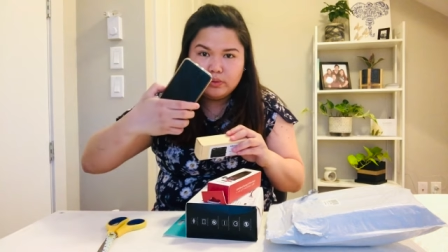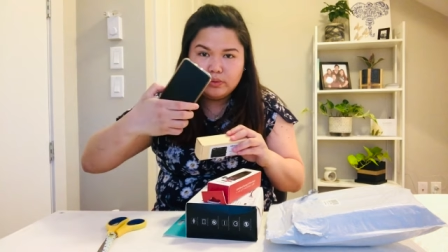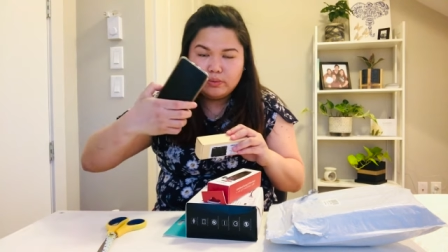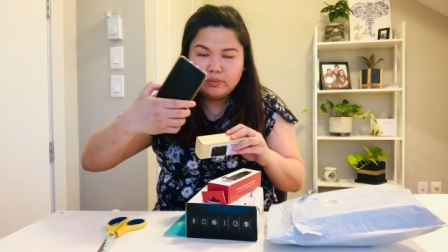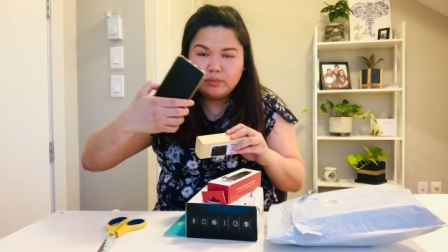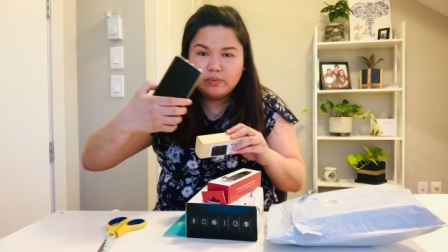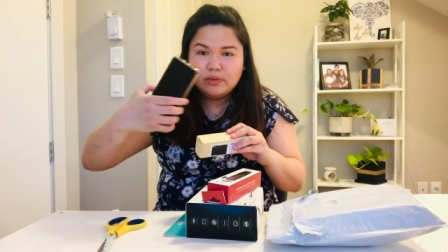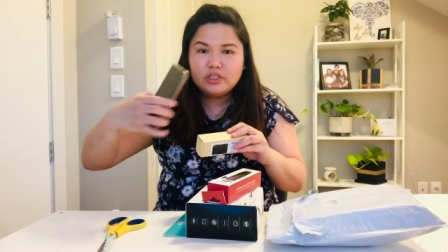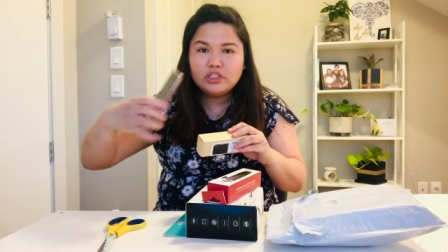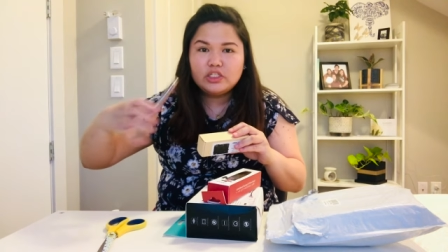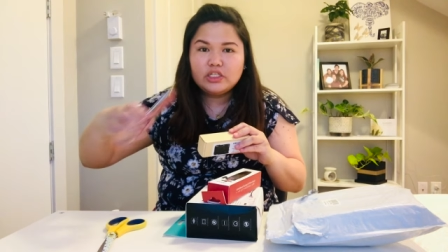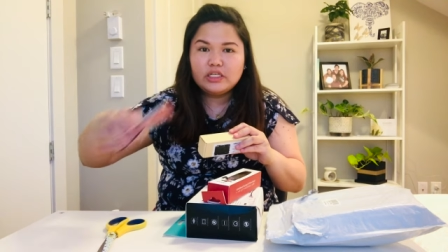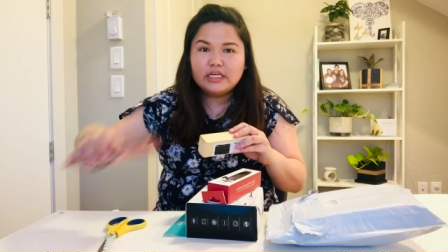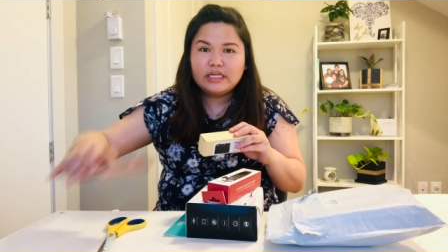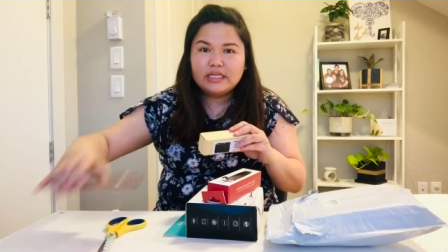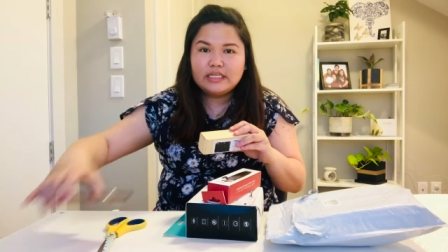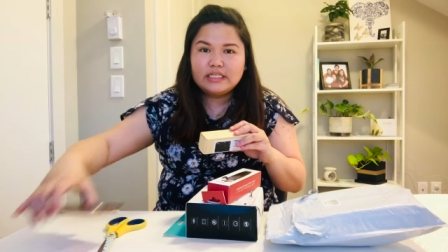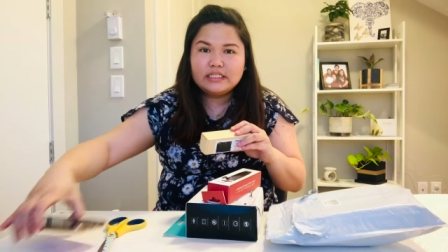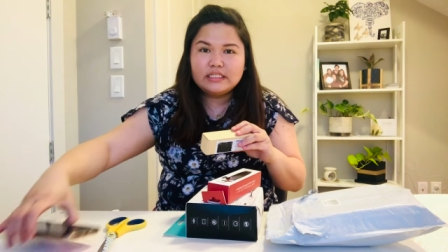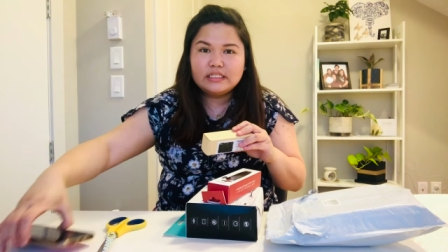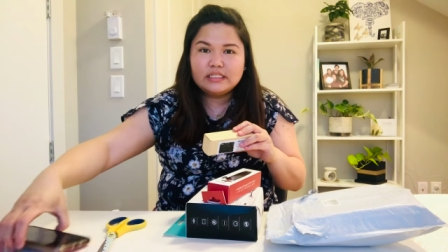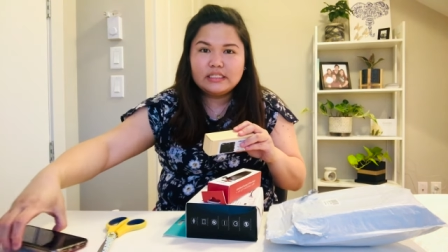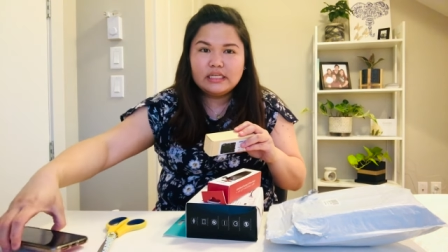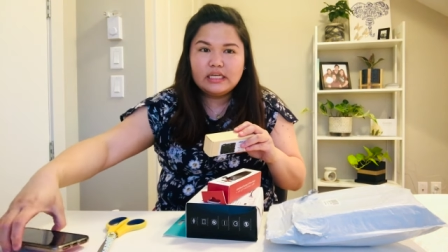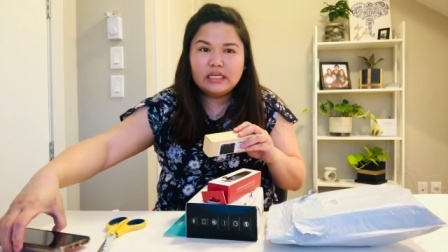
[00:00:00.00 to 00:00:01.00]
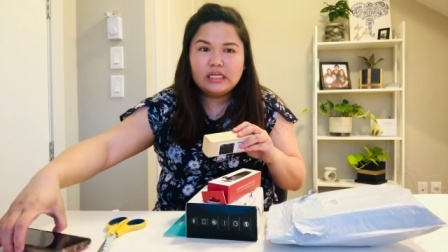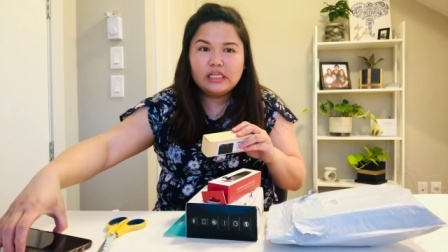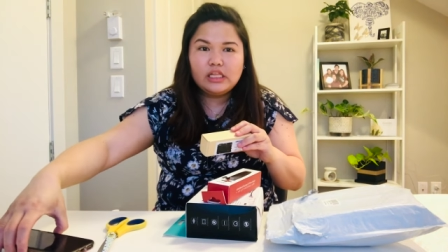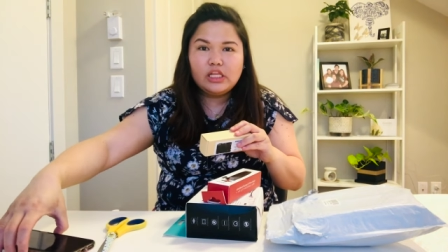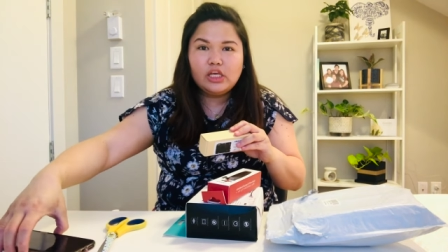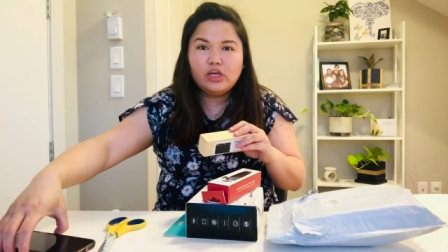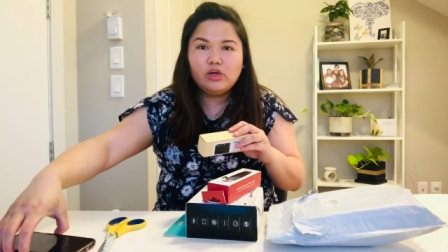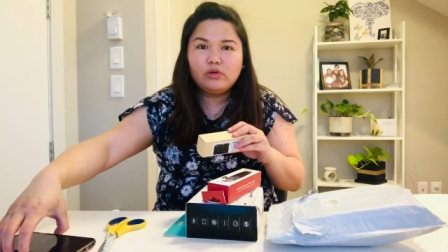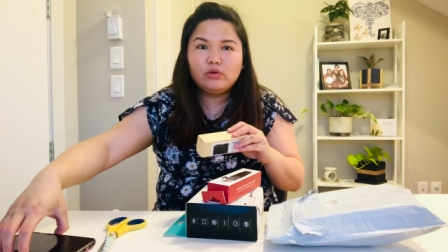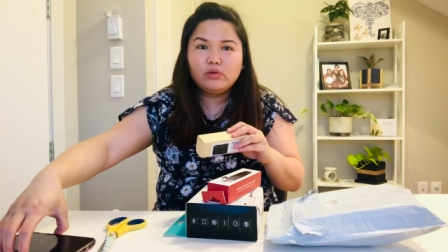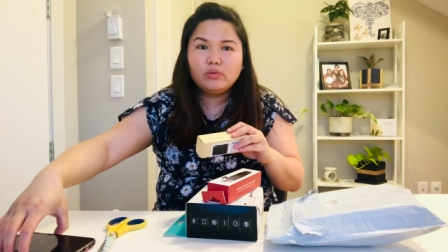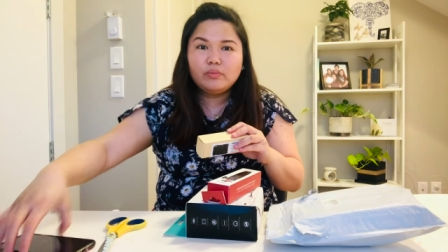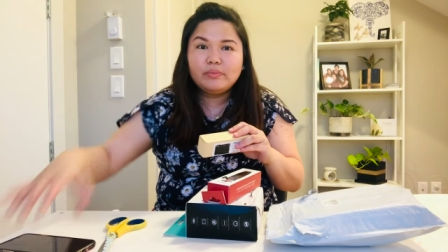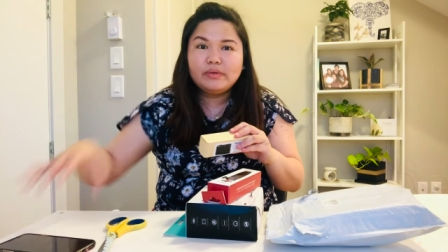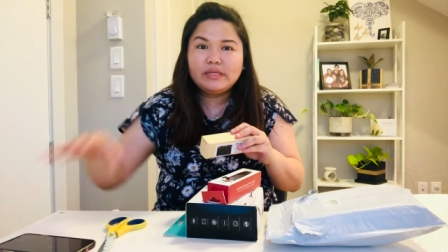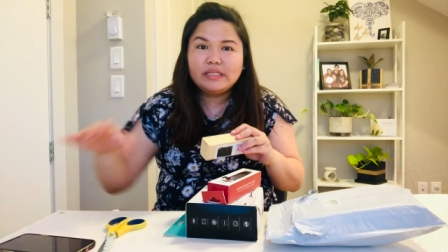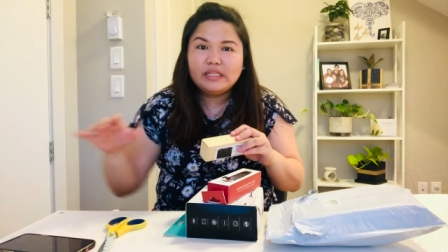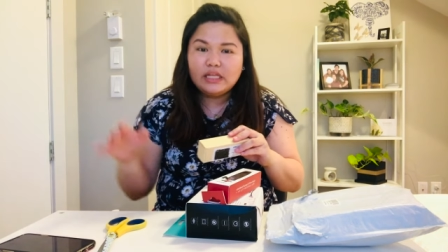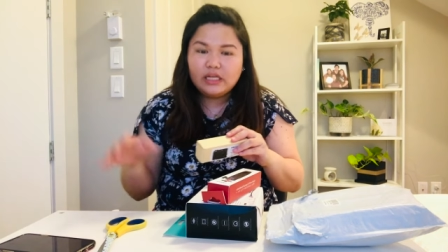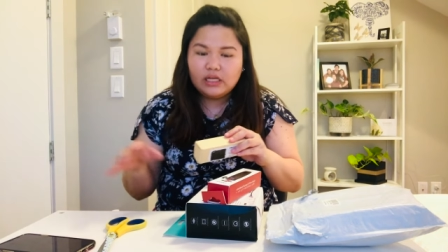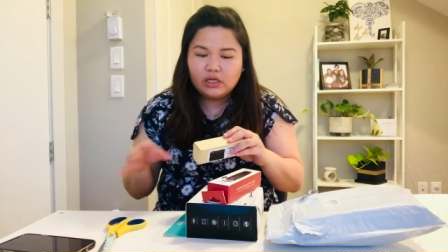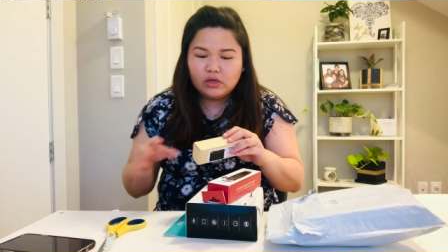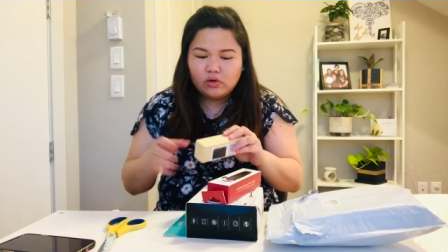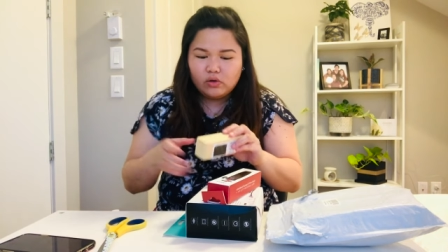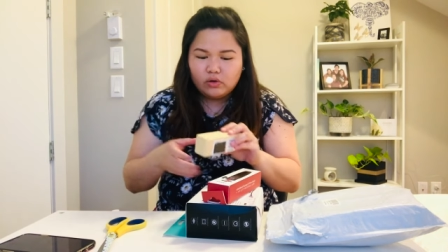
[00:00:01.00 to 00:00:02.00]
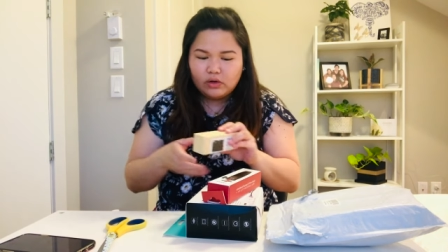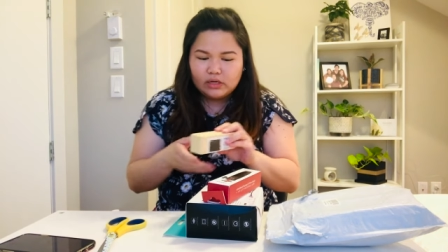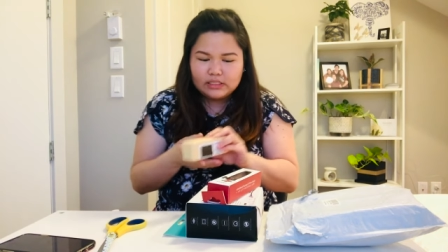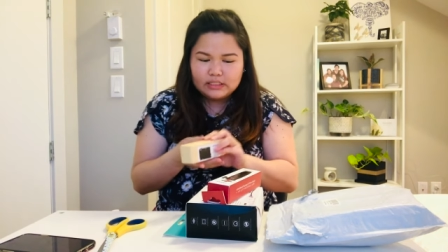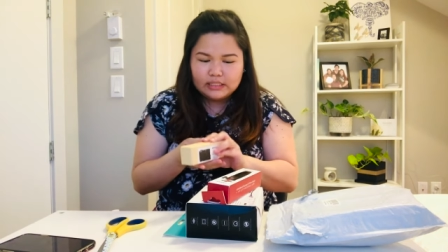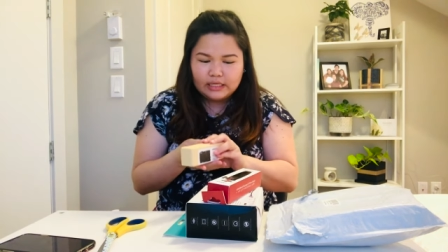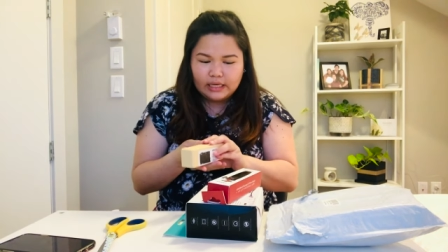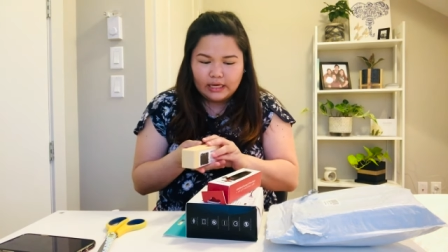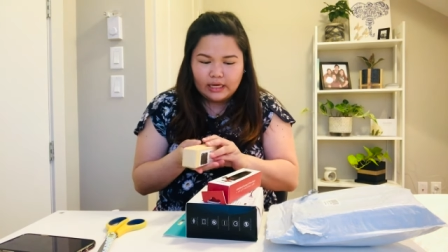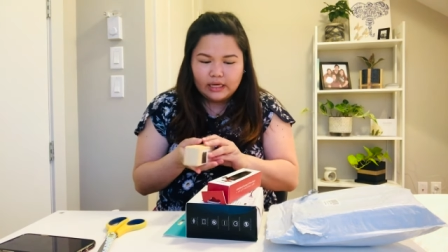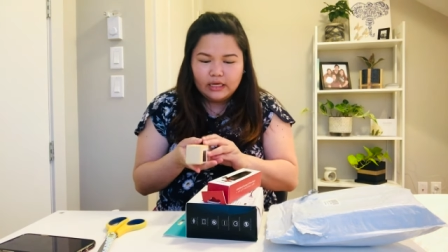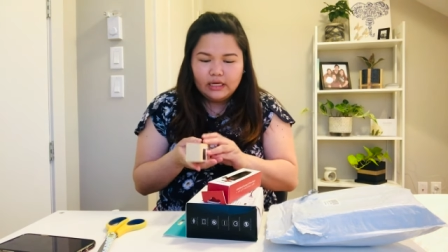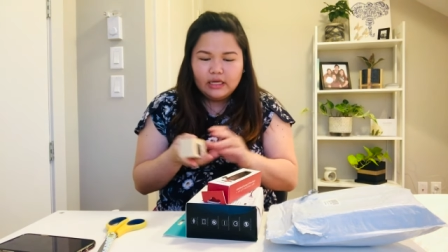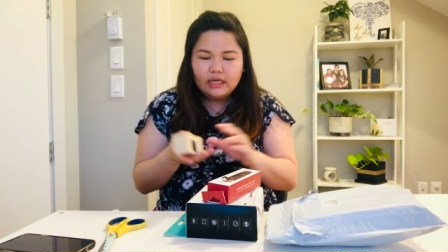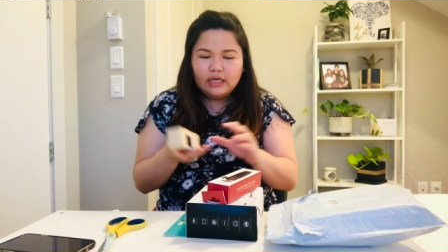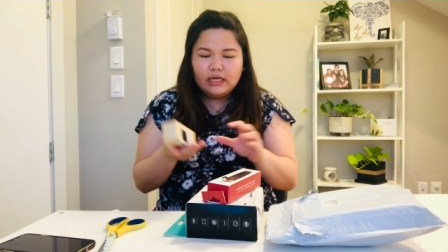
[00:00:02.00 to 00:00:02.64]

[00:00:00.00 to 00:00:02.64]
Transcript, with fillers: Which is, hindi yun yung binili ko kasi